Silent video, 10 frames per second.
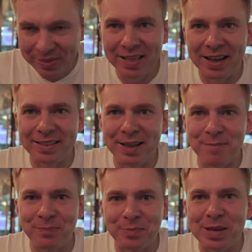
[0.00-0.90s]
Jak
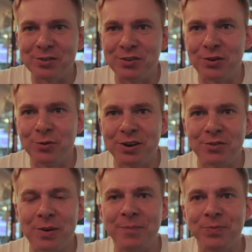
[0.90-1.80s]
tam pierwsze co
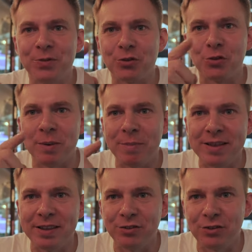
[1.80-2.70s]
ugryzłem, co czułem?
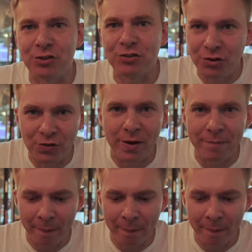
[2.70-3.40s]
Pamiętasz, co się zdziwiłem?